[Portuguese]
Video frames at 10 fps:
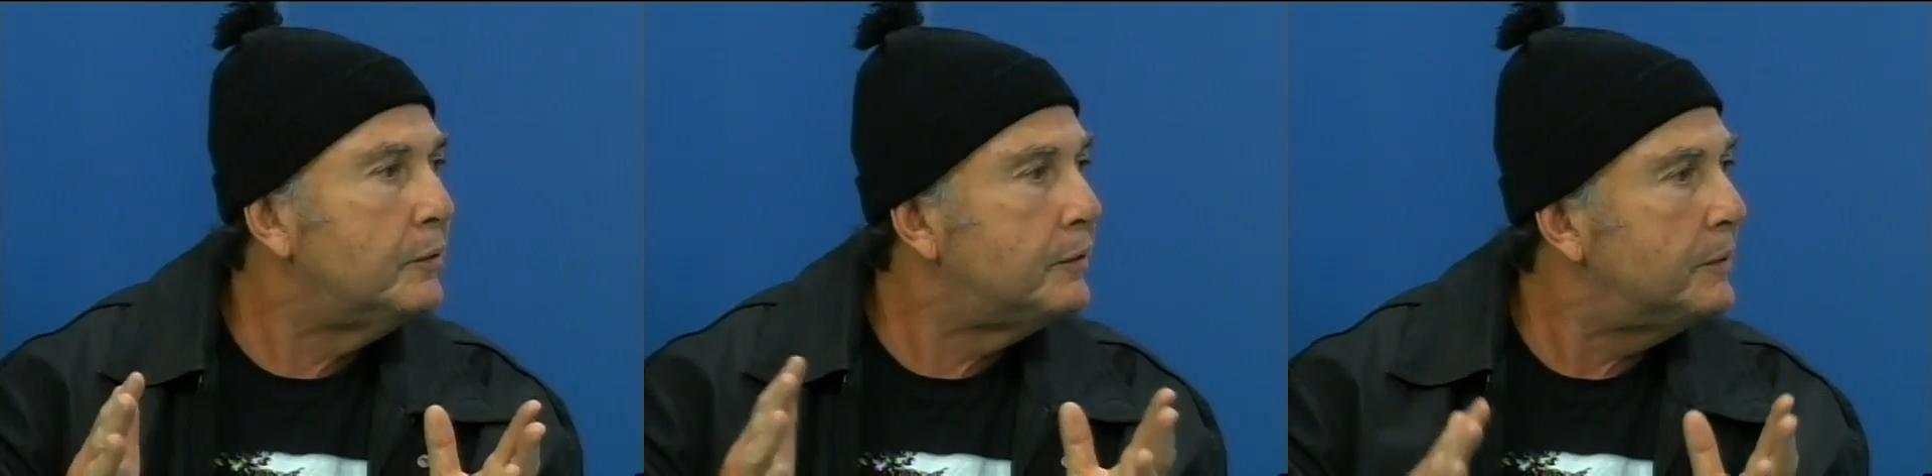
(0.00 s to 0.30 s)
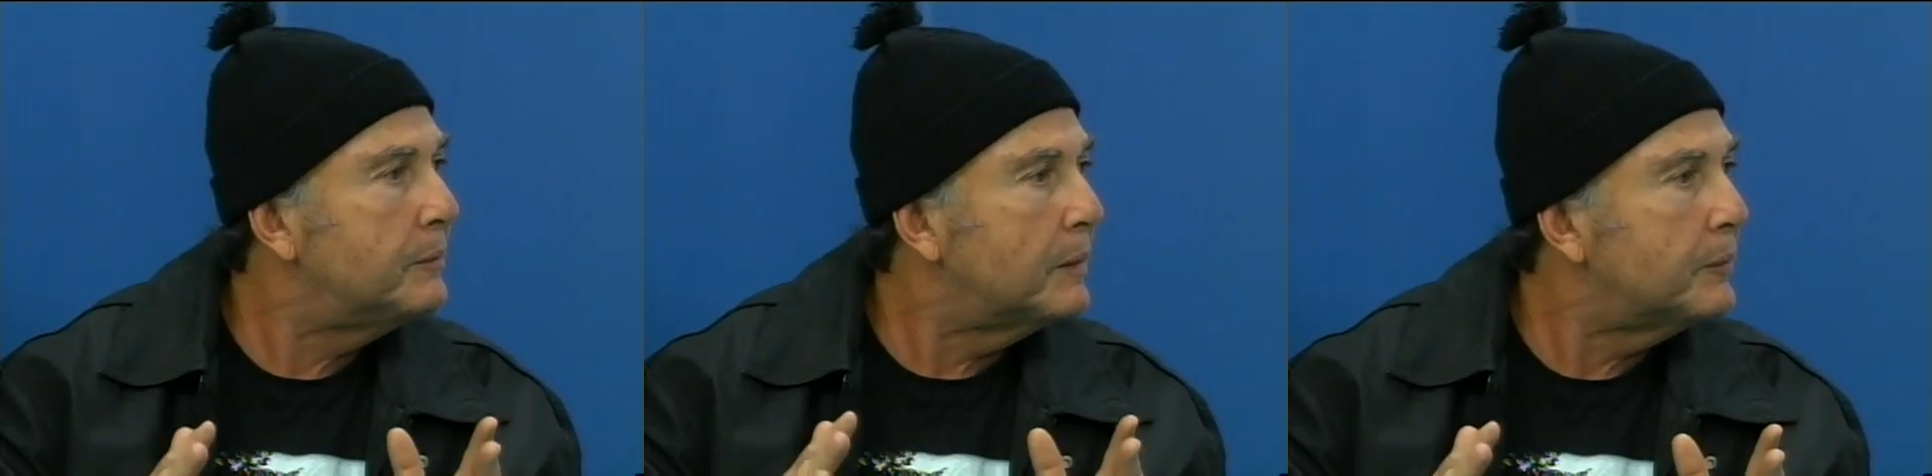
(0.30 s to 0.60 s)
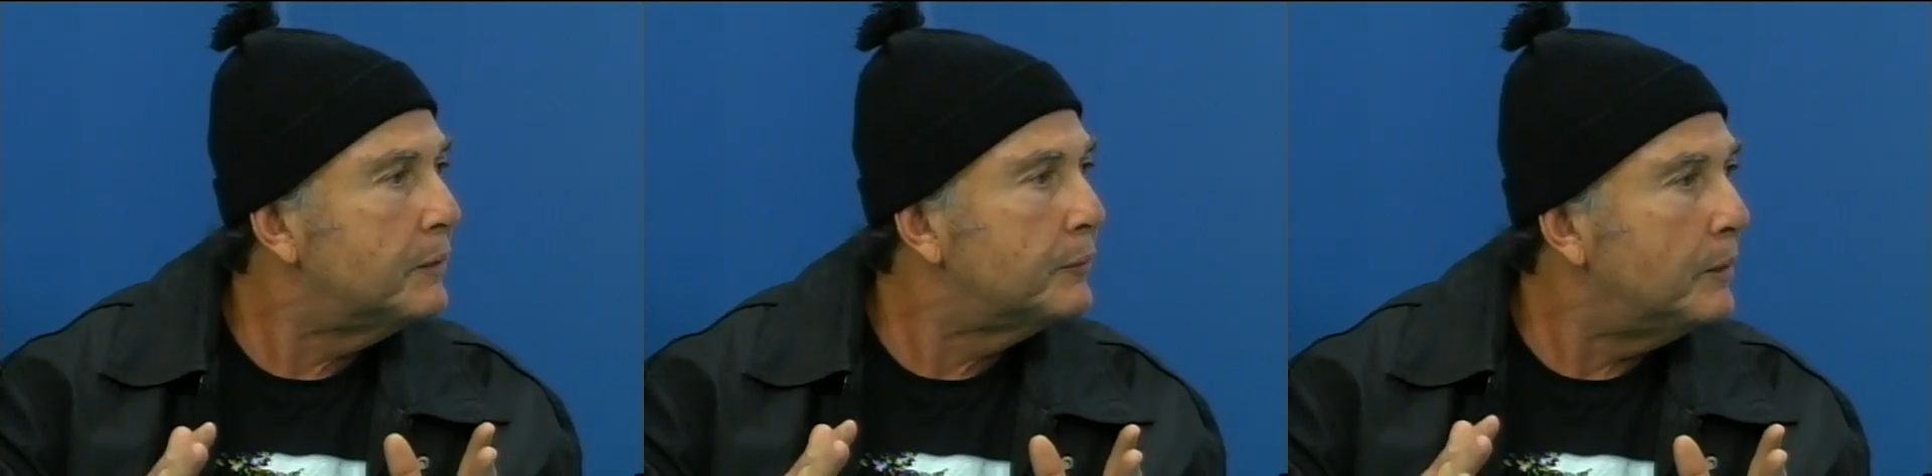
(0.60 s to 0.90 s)
em cima
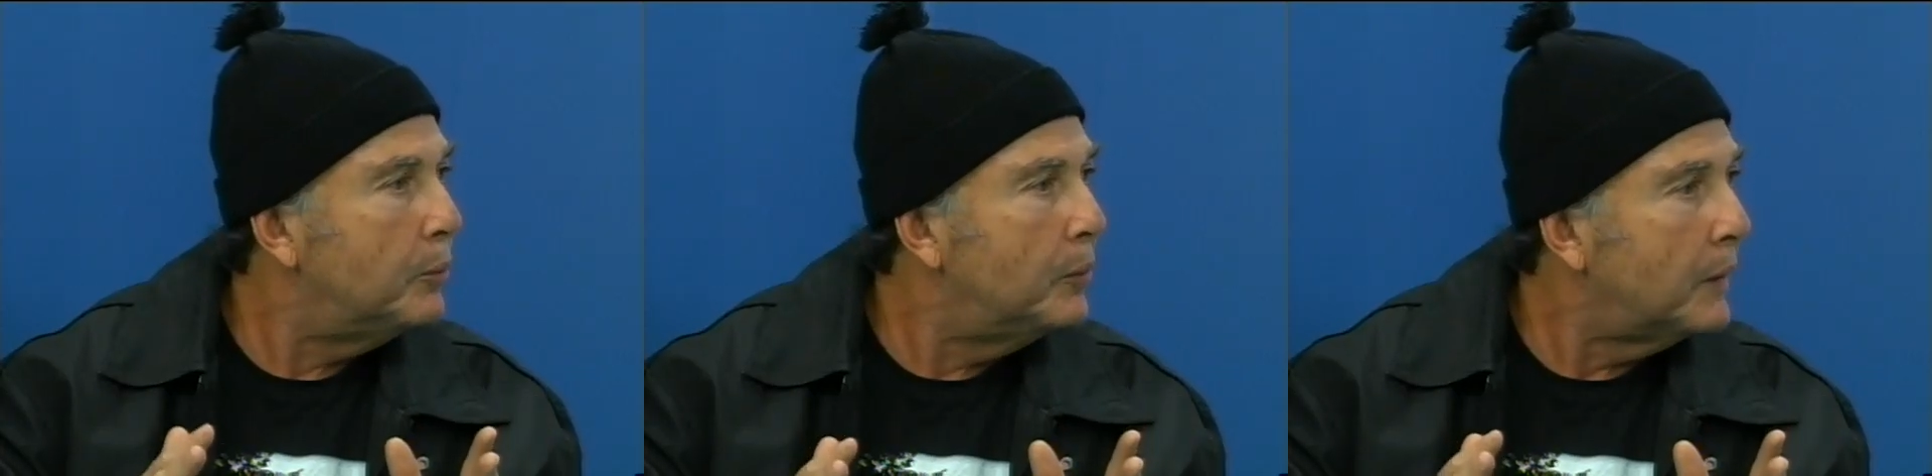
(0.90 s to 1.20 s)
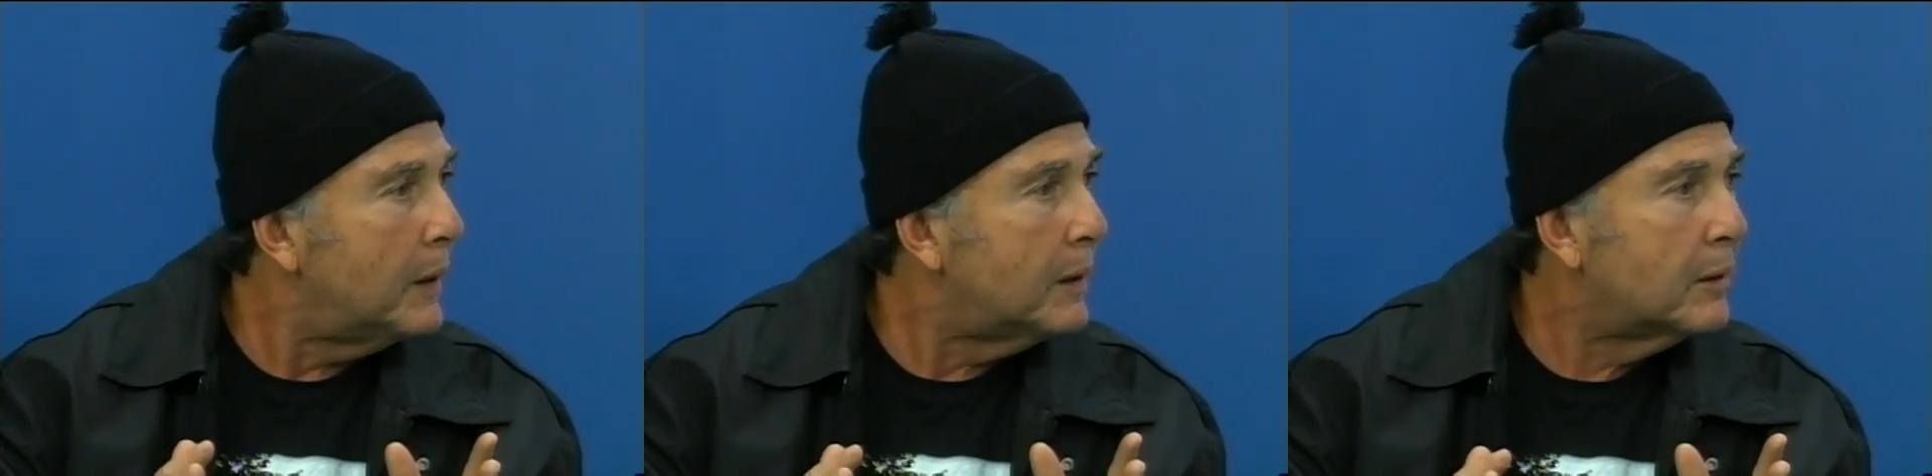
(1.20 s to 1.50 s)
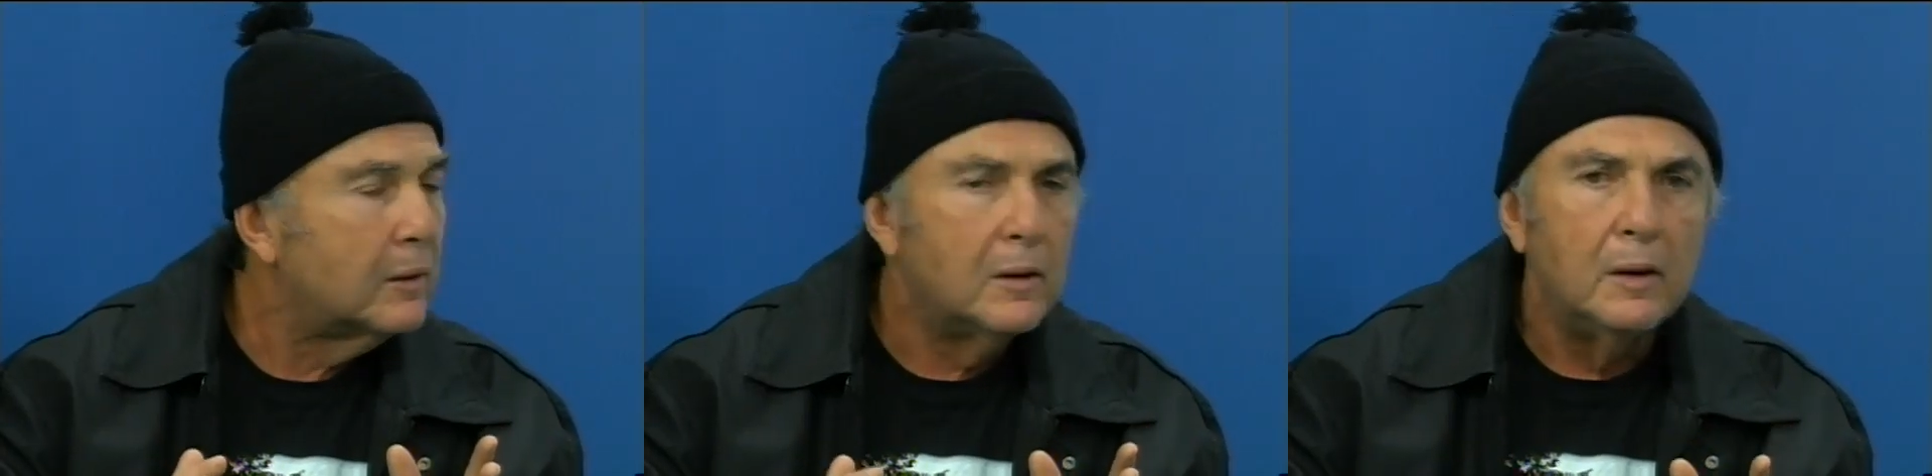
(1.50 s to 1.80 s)
da, da
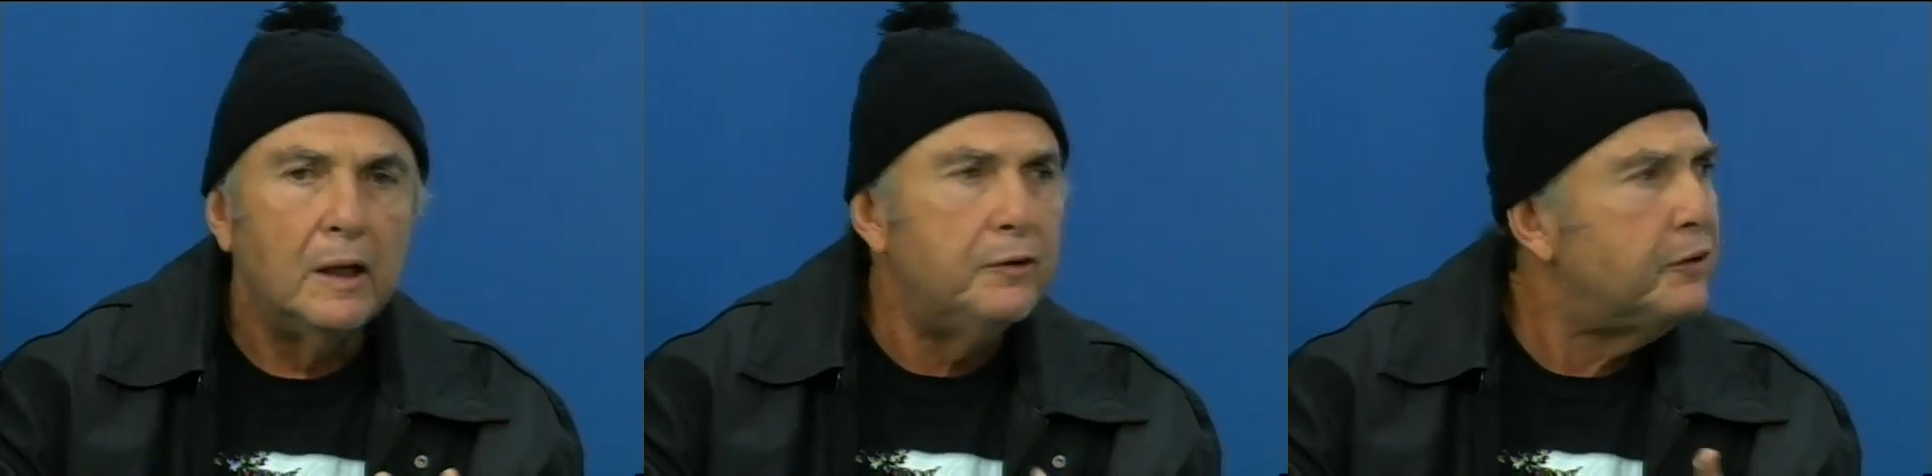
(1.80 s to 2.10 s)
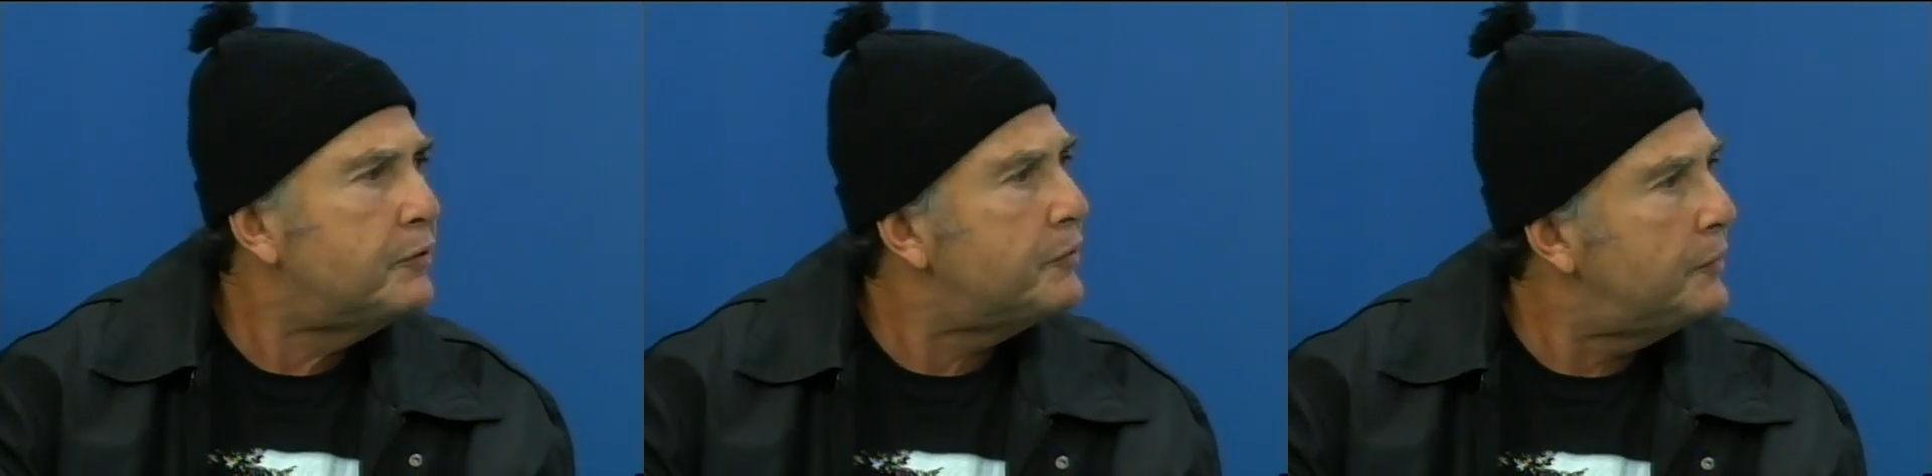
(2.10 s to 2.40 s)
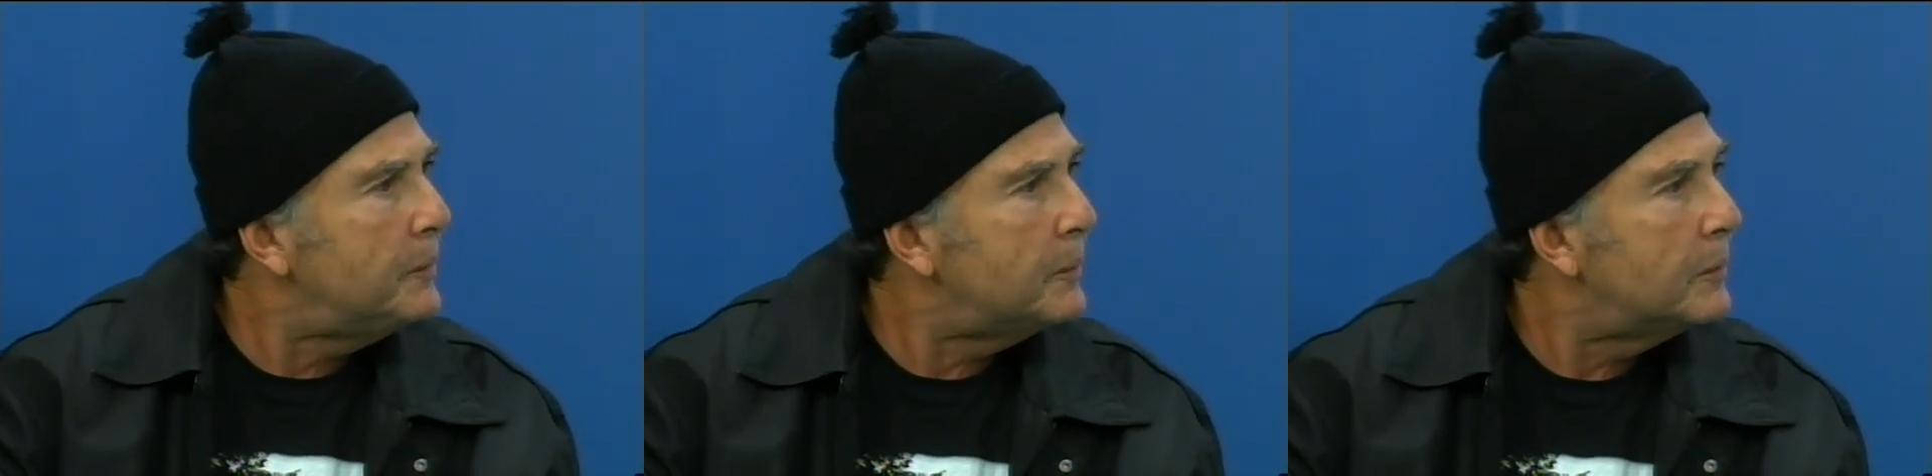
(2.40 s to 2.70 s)
mulher
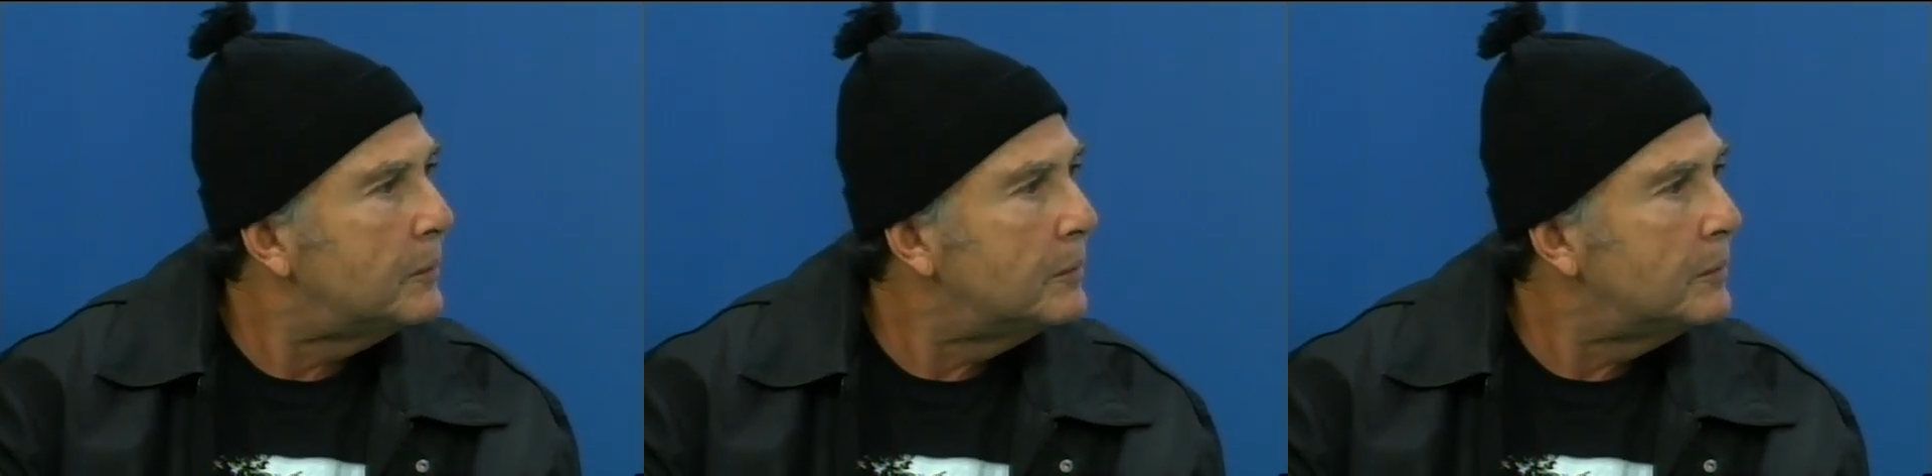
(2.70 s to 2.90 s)
existiu.